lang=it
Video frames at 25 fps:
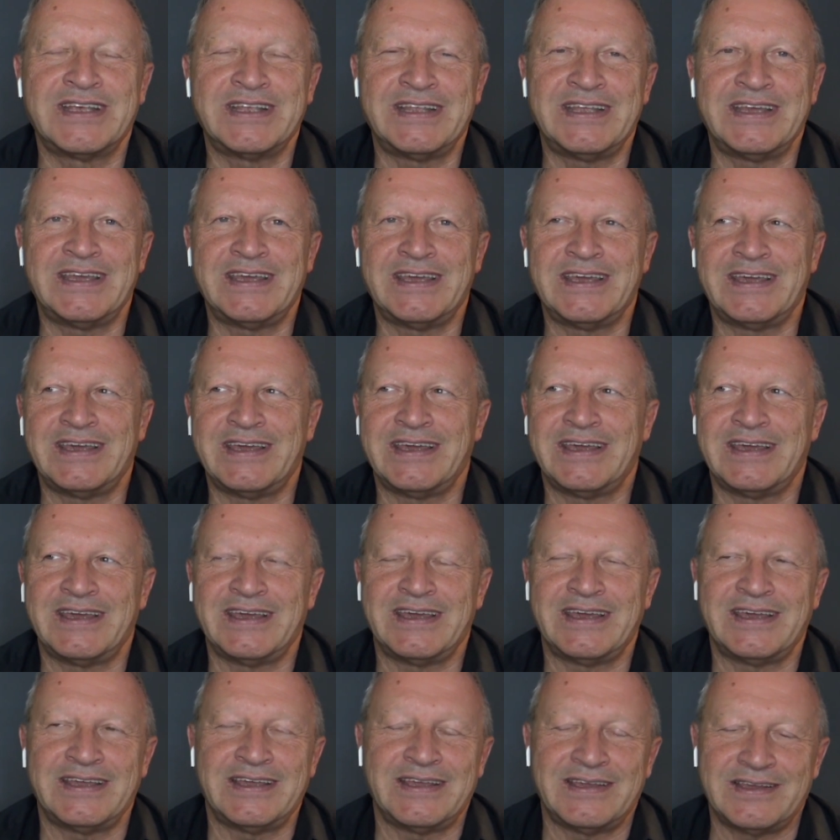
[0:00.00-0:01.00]

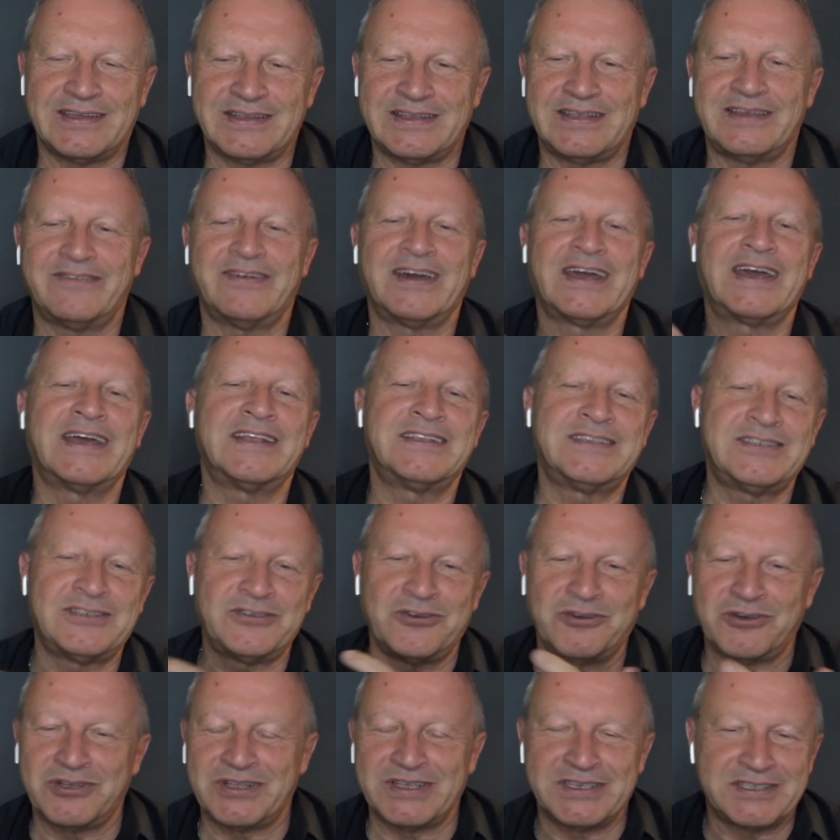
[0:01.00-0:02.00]
di
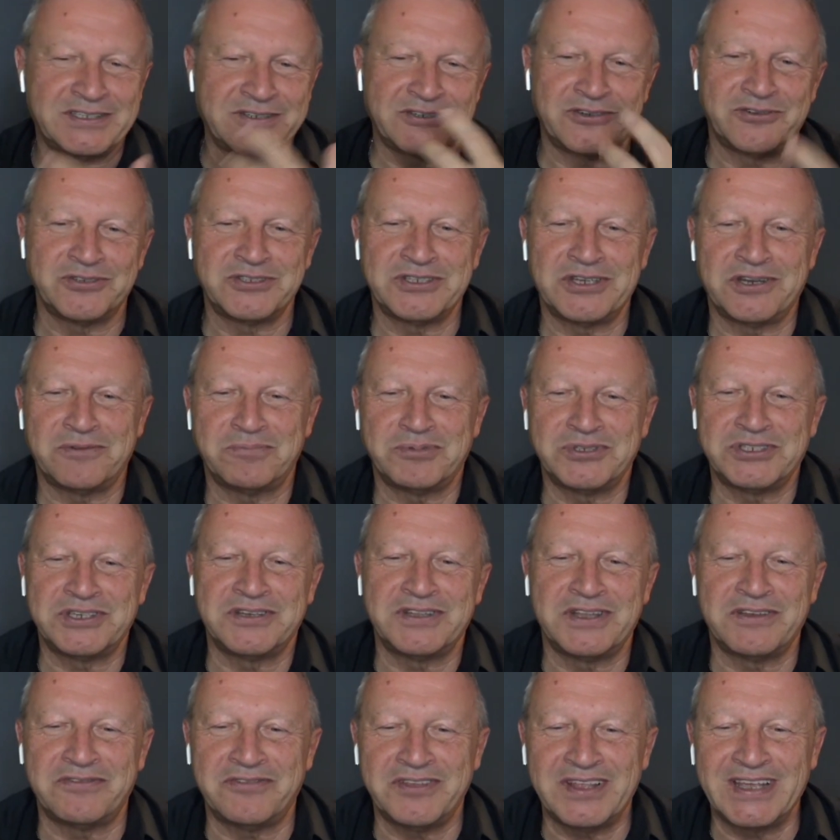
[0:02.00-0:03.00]
divagazione, se così la
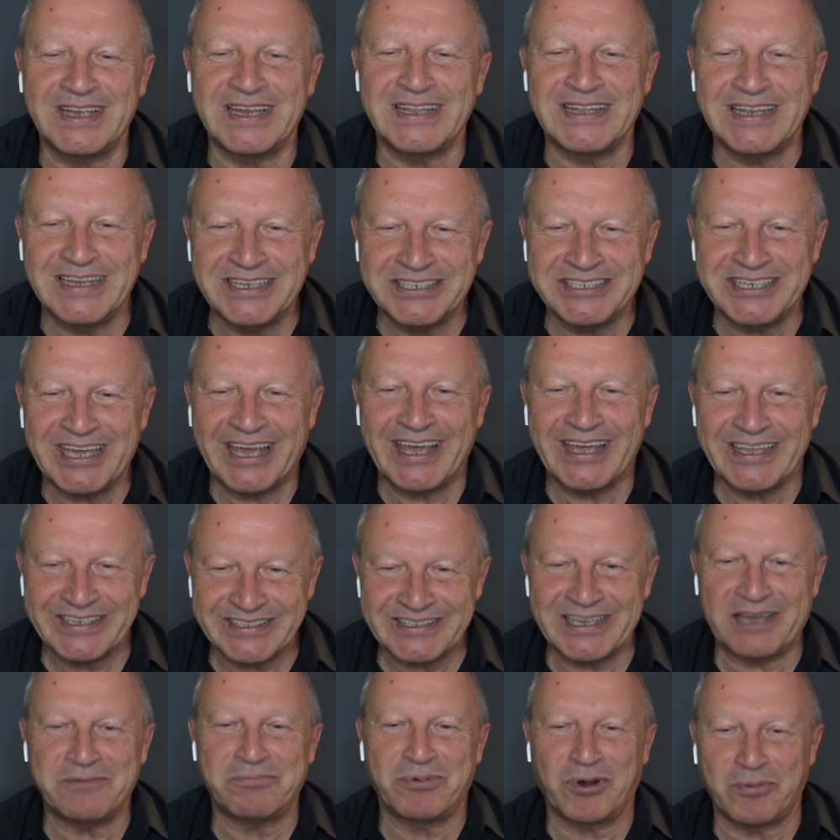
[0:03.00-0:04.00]
possiamo definire, del jazz,
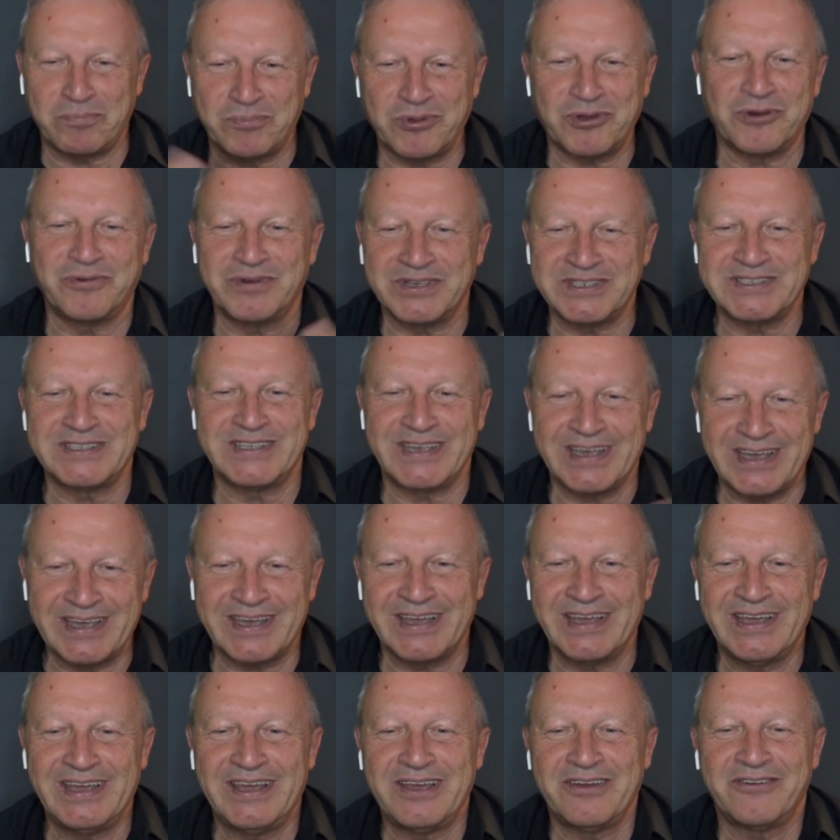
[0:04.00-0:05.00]
ha proprio
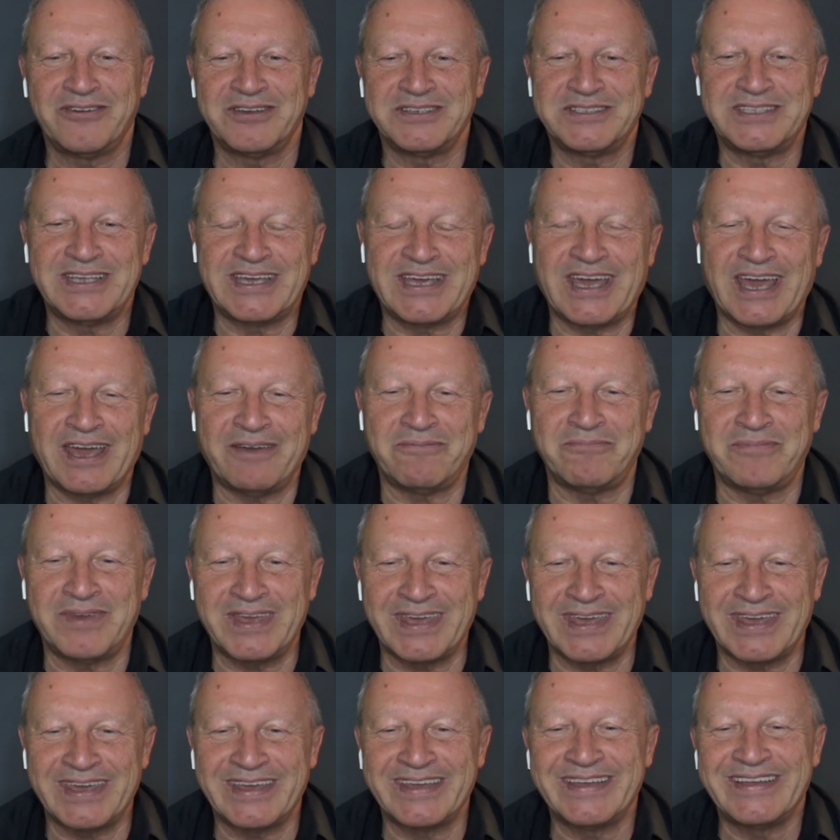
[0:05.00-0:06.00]
questa, questi sì.
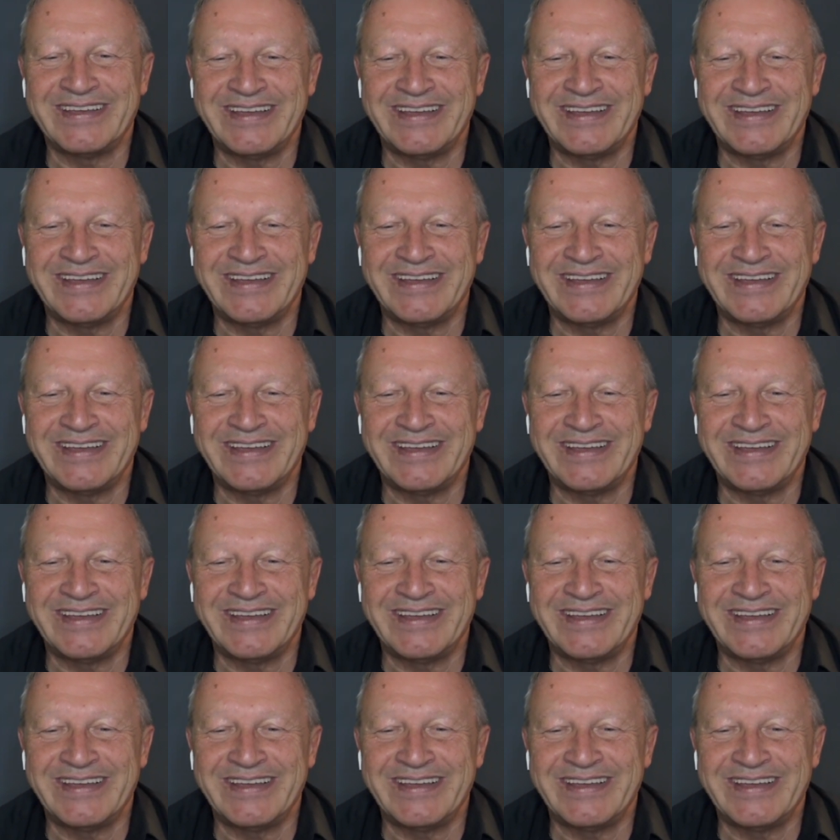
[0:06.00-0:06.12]
cambi